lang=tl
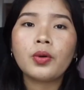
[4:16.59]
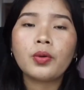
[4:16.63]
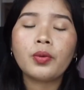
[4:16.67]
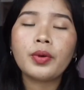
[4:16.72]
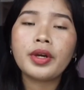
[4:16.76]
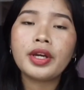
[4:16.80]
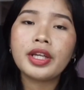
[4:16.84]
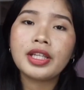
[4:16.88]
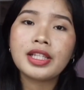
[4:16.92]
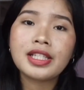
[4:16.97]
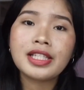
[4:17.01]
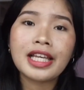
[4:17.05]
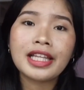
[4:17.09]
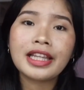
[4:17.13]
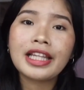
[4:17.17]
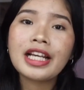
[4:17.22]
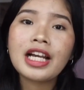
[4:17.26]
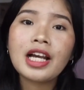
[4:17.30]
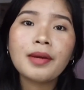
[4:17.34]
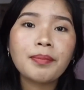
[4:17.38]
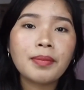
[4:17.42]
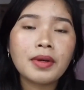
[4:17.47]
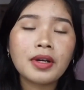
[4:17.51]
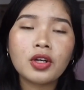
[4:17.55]
When setting
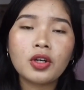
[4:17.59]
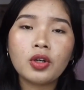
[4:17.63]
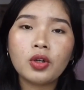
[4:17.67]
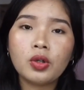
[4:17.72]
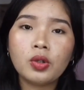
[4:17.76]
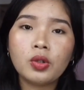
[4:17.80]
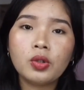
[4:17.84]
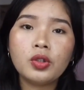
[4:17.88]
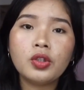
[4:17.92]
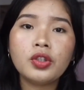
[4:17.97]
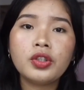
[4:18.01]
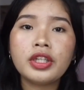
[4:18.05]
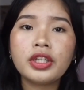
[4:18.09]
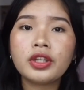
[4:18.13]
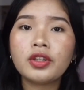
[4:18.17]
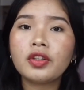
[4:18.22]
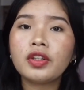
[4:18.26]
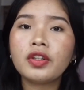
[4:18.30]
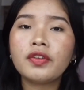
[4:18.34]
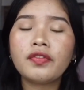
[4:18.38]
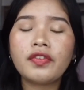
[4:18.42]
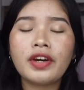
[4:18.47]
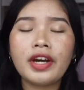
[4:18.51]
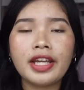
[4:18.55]
up a goal, you need to
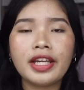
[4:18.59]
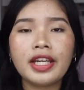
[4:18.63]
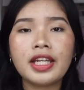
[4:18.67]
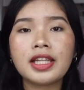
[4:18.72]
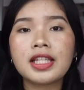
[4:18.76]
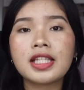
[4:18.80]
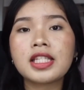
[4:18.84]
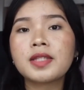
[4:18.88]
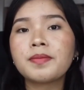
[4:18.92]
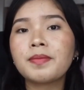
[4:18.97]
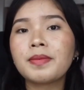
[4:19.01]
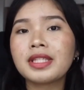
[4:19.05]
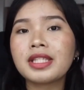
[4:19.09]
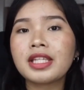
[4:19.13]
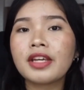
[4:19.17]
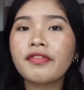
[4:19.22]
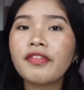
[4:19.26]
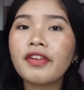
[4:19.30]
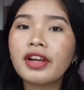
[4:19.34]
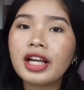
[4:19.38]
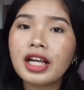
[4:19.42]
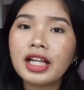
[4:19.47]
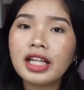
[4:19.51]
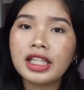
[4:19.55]
define it
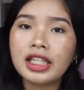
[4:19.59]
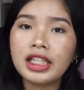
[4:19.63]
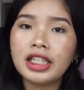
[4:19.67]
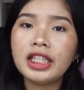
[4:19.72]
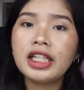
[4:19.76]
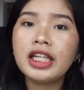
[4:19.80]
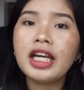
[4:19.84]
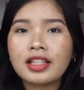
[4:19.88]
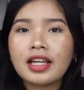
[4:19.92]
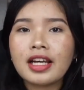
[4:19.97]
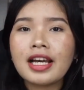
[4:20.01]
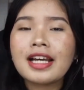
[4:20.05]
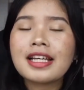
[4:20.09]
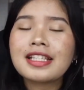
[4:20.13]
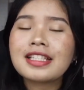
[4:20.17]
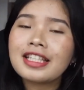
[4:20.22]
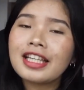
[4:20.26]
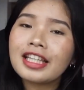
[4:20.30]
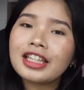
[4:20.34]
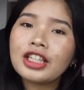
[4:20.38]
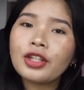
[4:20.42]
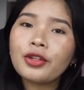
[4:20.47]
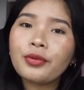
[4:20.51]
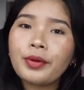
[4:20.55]
specifically,
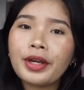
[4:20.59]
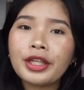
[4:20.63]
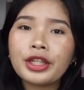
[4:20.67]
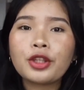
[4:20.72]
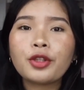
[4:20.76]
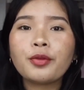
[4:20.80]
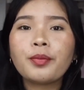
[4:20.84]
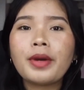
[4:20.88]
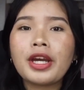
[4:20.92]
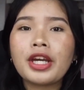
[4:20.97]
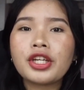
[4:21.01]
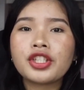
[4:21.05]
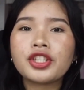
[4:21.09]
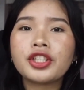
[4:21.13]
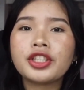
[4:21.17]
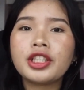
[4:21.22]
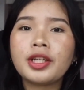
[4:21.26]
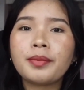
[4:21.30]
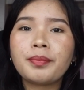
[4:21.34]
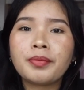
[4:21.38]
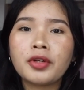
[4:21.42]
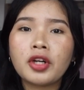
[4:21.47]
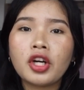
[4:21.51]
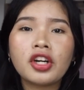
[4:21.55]
set a way to measure
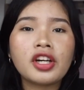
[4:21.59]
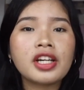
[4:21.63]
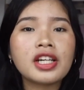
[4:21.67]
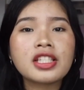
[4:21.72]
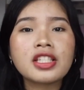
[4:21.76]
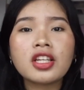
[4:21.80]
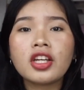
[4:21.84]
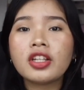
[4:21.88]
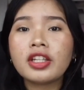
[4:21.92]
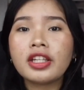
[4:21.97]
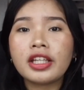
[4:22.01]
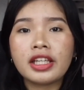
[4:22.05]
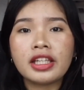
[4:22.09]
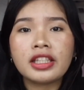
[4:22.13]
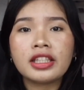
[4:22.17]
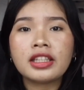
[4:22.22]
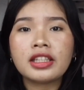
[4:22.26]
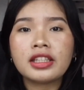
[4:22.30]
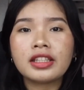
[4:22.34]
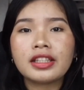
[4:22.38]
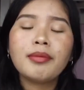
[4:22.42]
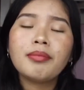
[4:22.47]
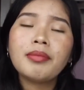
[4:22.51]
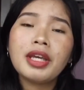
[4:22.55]
the progress on it,
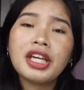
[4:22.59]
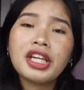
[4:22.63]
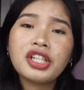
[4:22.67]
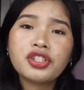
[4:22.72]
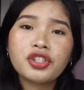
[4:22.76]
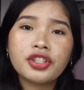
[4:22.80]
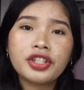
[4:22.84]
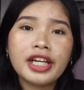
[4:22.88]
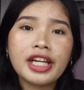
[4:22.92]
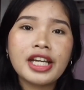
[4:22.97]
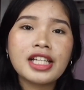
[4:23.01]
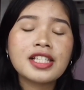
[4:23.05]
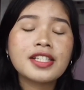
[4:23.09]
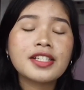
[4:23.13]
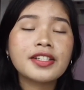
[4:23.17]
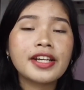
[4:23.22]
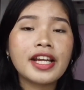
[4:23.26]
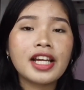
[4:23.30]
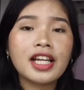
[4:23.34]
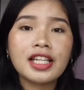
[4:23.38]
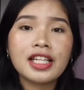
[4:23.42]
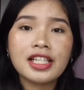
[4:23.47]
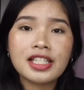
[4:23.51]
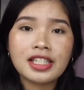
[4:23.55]
and make sure it's
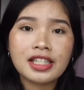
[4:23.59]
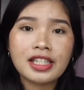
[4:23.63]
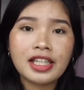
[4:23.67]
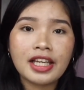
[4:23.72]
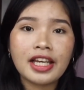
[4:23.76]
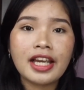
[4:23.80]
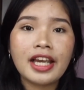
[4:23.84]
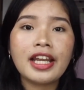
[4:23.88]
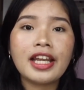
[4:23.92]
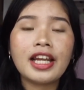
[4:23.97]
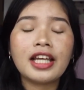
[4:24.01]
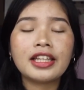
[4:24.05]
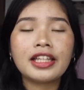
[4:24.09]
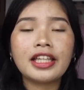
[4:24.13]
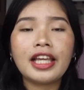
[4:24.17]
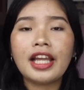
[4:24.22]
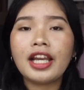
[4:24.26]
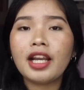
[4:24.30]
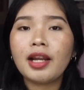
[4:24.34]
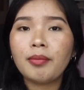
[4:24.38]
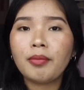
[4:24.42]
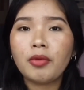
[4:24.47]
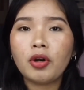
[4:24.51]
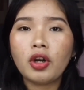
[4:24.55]
realistic and
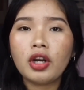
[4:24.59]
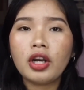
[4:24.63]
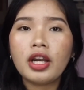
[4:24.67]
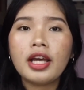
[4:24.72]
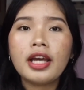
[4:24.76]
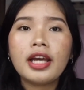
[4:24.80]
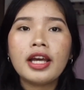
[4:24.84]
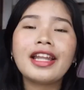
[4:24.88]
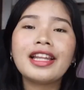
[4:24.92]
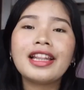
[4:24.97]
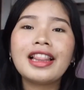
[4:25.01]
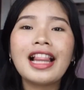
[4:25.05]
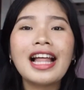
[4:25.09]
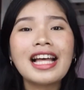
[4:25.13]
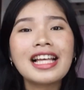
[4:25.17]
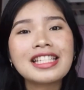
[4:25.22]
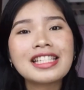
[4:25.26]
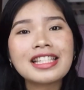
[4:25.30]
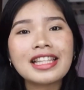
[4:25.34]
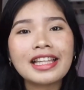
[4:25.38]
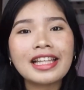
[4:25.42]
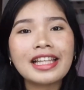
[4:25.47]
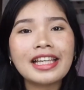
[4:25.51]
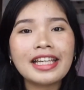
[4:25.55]
attainable. And
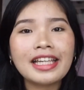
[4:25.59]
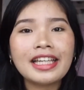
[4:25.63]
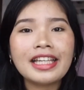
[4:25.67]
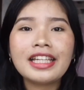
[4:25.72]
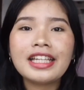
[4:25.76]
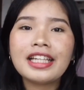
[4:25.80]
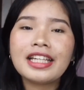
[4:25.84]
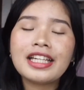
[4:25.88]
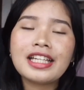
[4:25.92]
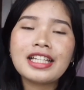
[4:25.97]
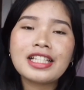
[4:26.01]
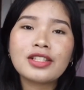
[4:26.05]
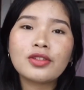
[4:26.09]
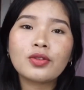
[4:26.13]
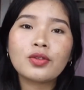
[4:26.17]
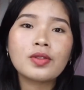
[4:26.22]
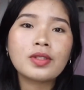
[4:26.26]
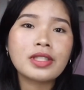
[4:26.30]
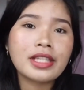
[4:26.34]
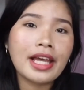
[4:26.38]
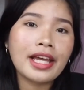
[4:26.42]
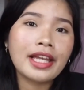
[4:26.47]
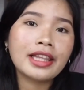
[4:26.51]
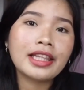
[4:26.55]
lastly is to
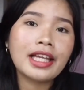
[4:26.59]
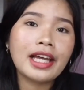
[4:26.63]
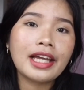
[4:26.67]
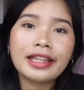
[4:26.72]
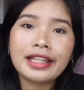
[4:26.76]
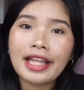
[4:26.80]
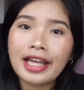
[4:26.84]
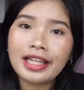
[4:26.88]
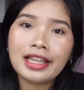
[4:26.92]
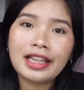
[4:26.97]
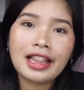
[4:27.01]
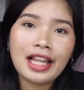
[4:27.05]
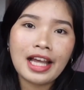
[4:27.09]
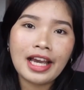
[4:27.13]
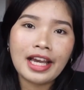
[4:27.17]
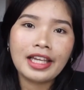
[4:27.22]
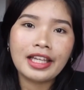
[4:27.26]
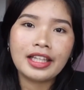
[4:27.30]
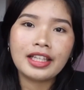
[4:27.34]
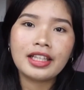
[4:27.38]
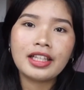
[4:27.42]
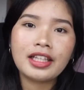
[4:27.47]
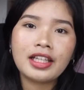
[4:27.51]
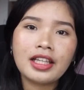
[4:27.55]
set a
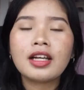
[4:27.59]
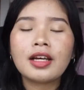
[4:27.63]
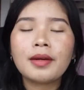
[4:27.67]
deadline.